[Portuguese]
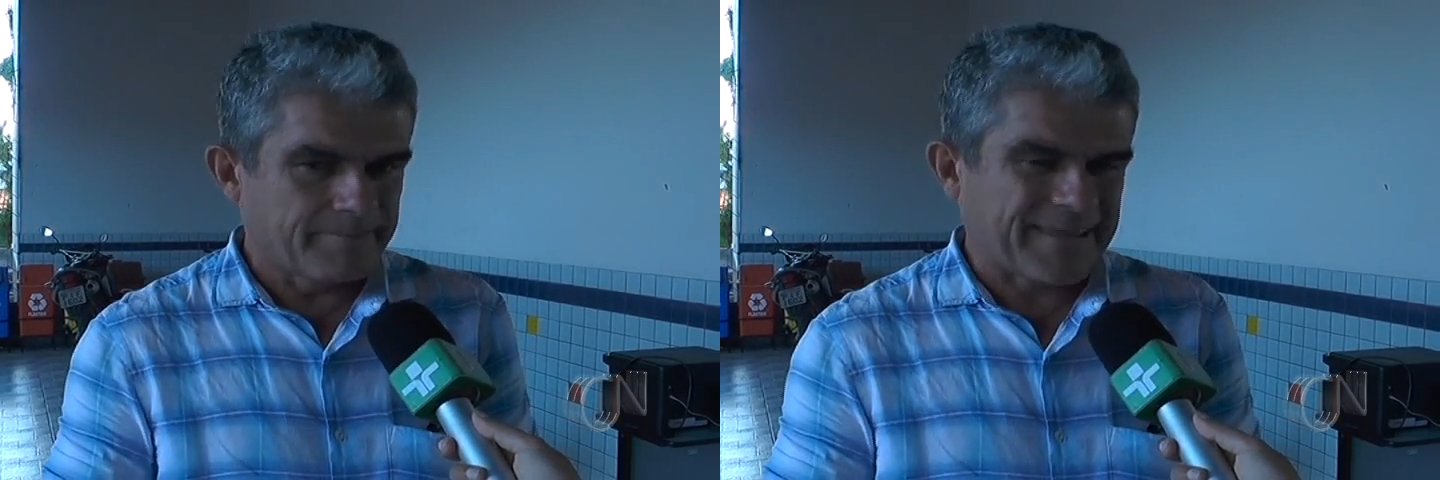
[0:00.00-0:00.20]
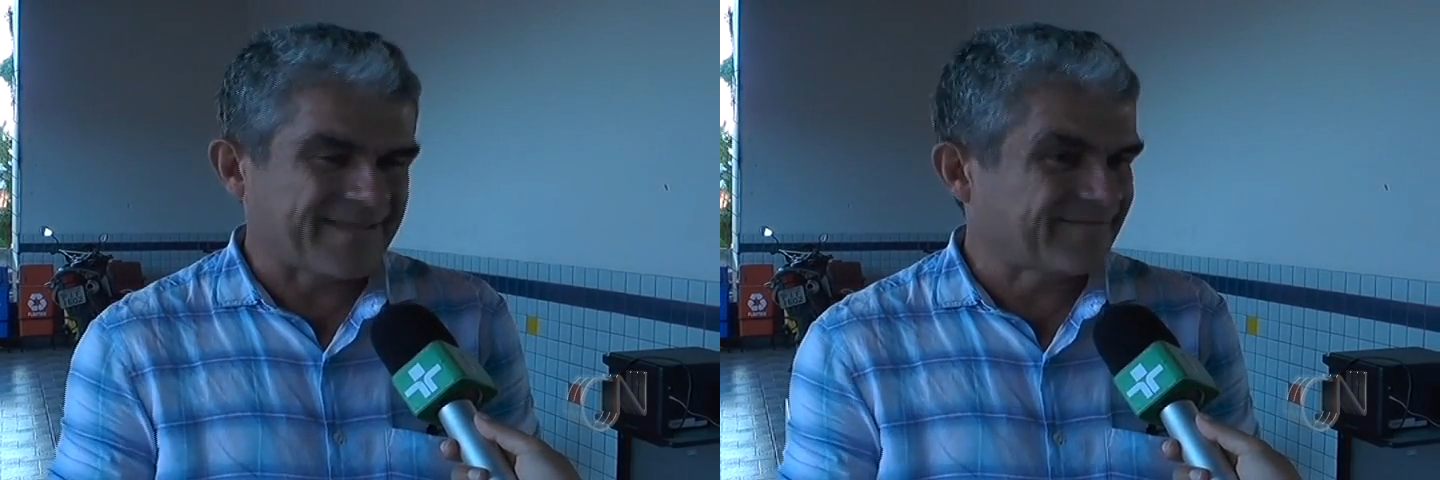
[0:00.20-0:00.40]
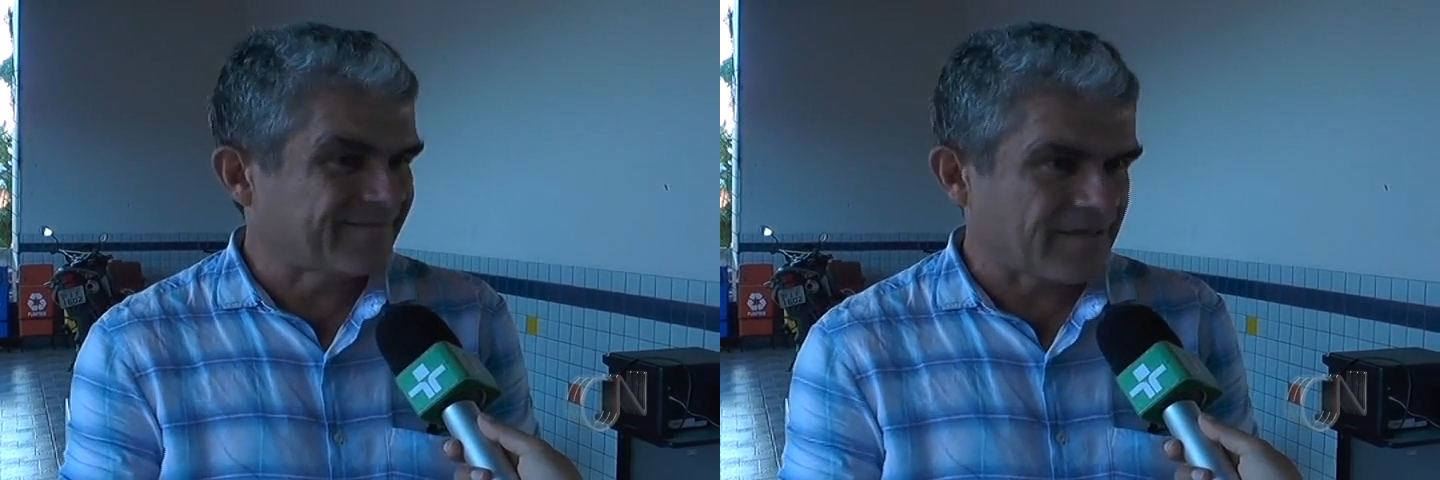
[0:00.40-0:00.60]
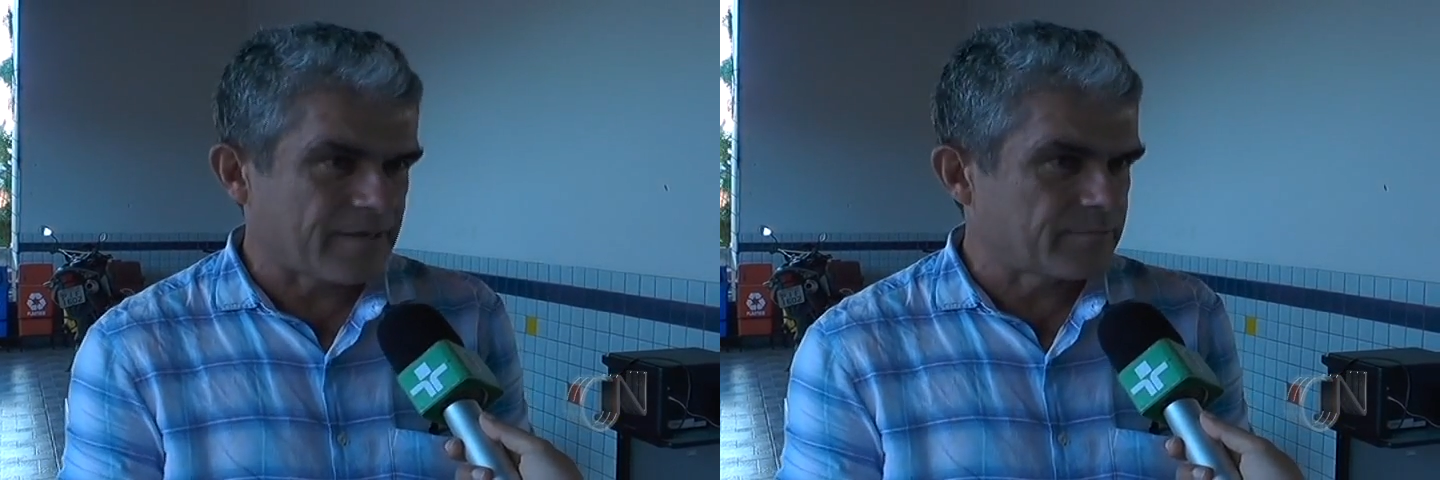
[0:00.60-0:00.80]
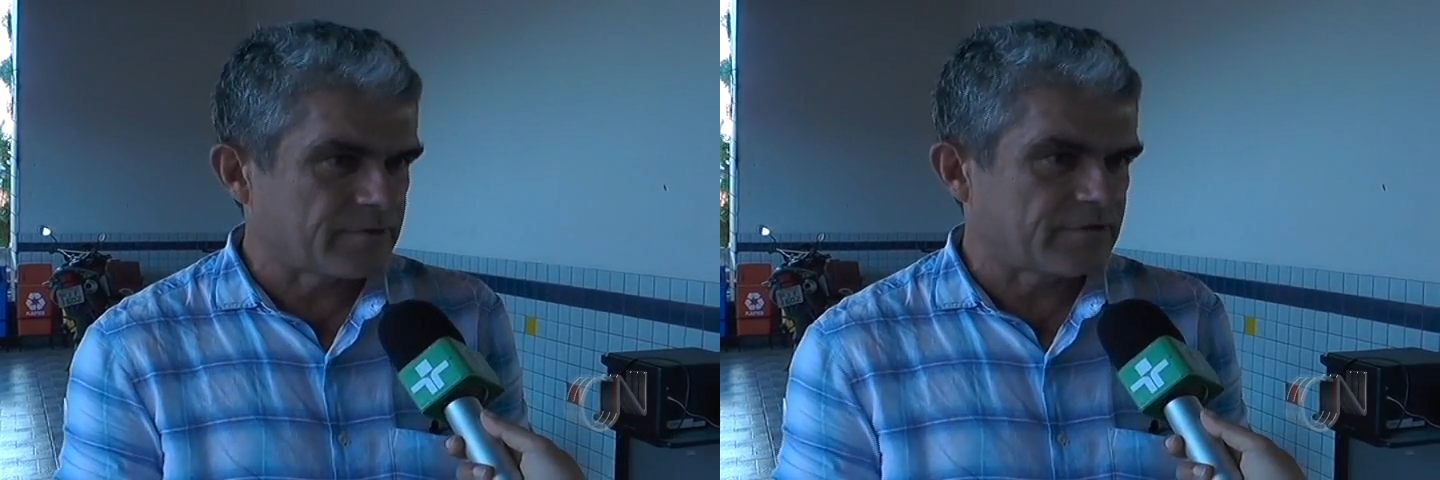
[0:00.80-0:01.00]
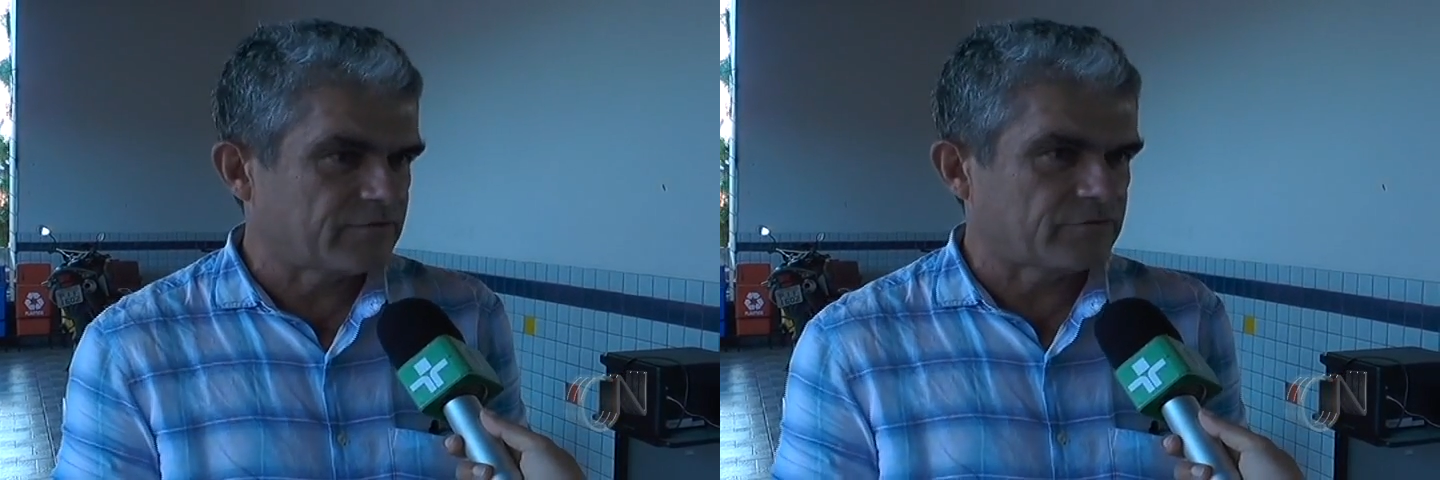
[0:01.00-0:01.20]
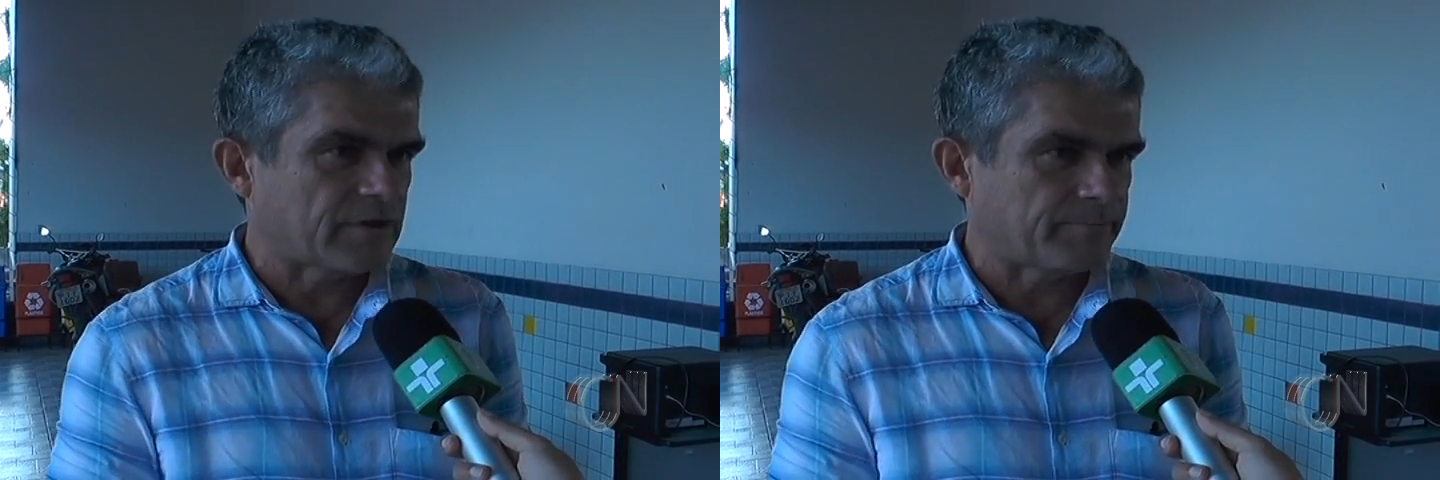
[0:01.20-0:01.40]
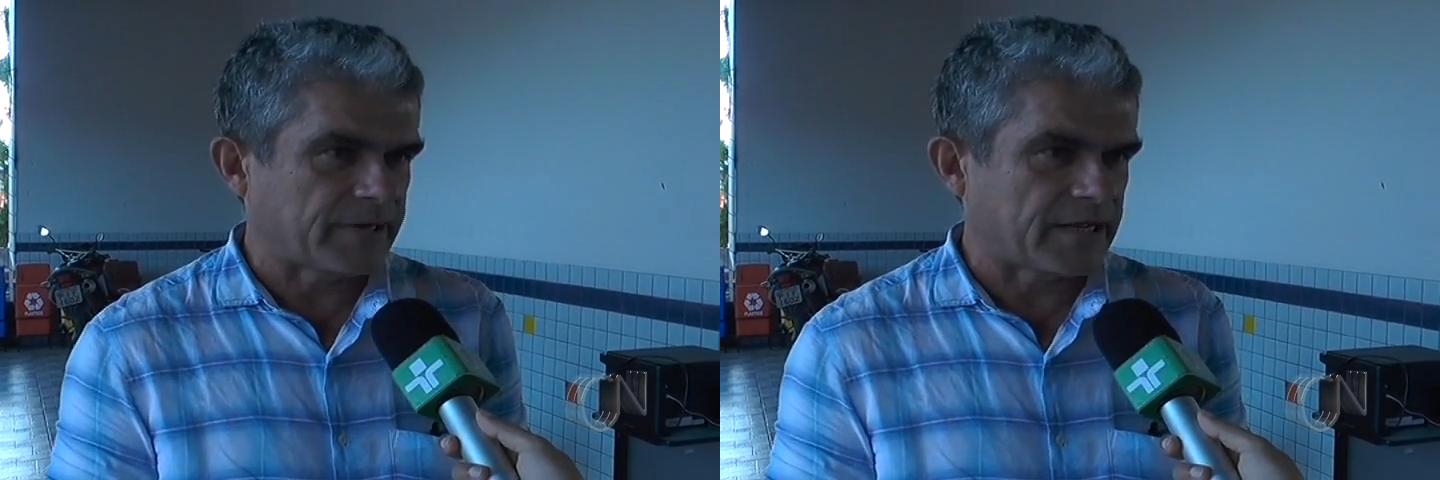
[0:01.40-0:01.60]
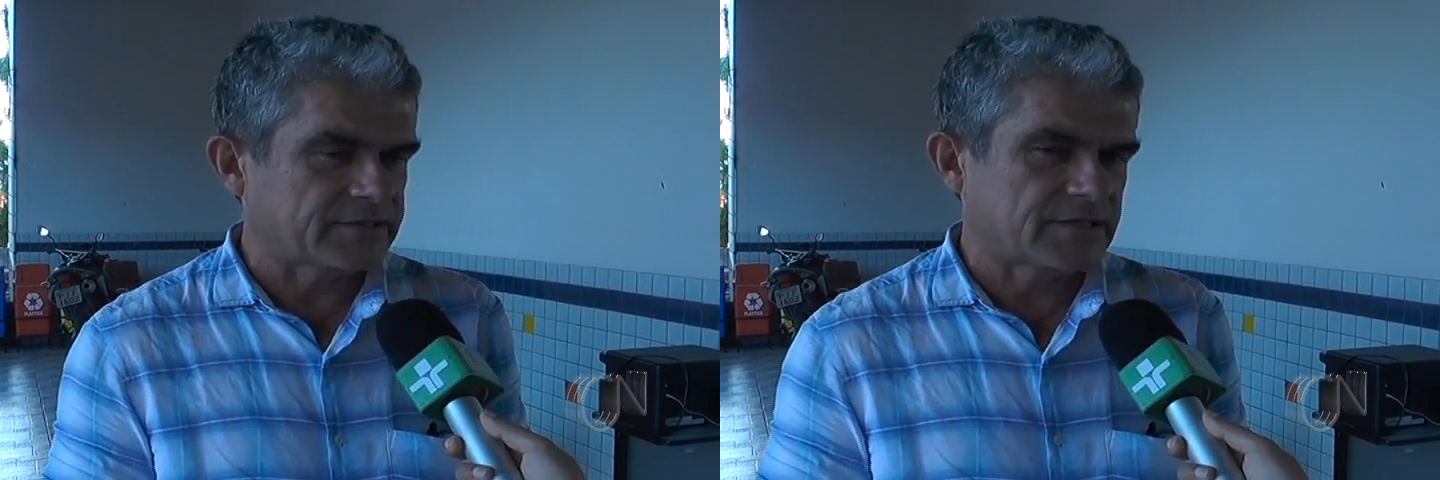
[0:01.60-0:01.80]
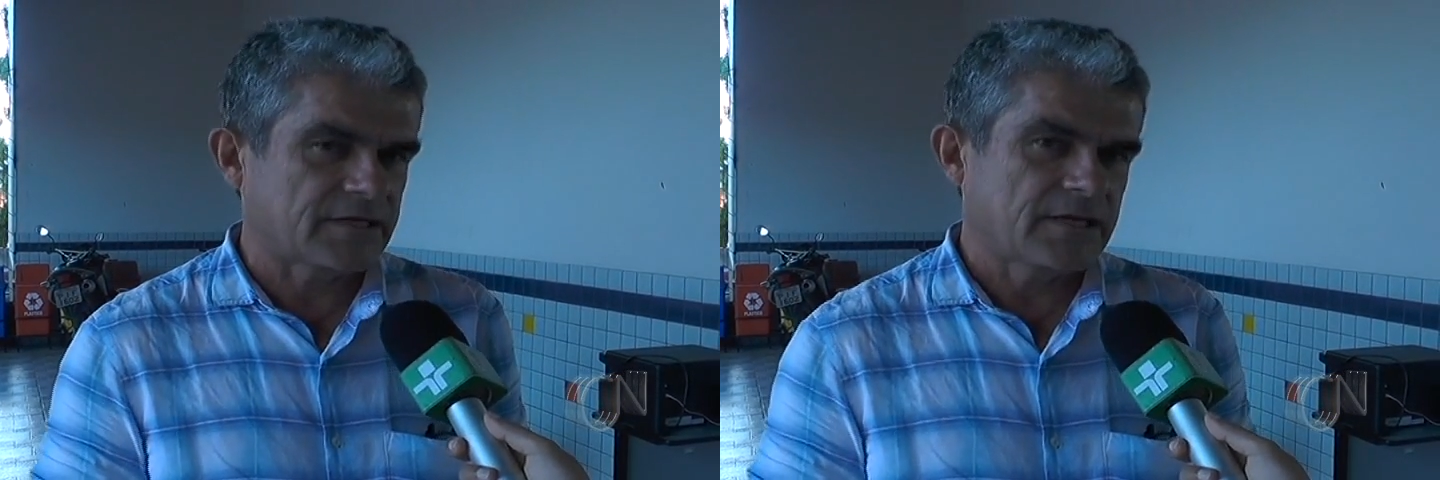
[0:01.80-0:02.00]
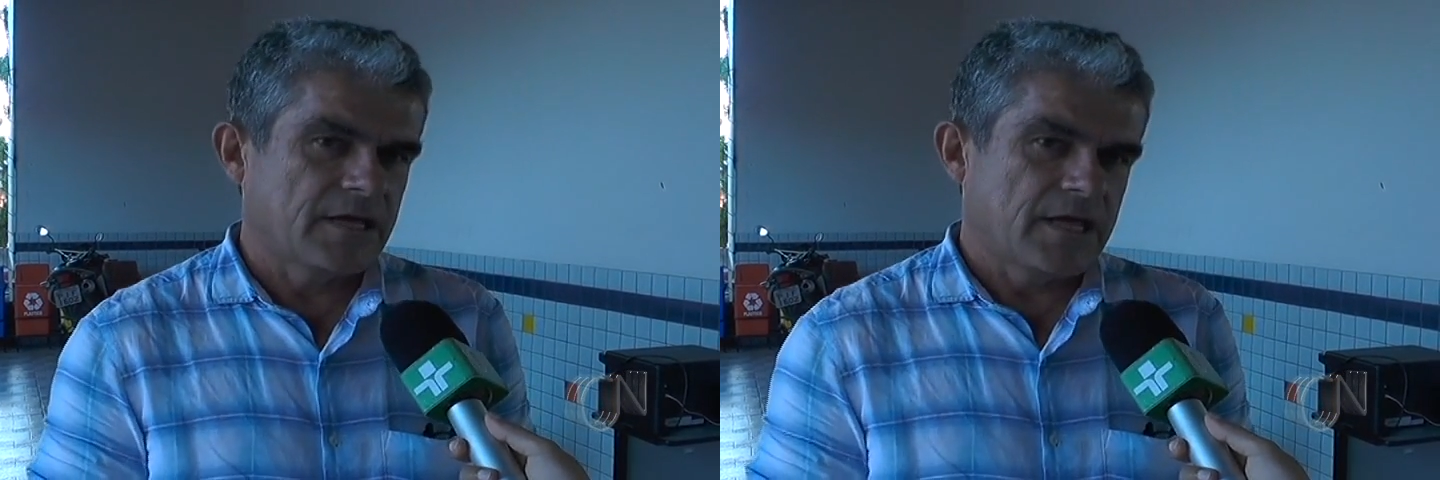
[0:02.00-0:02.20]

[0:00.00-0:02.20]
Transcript: percebe isso na prática.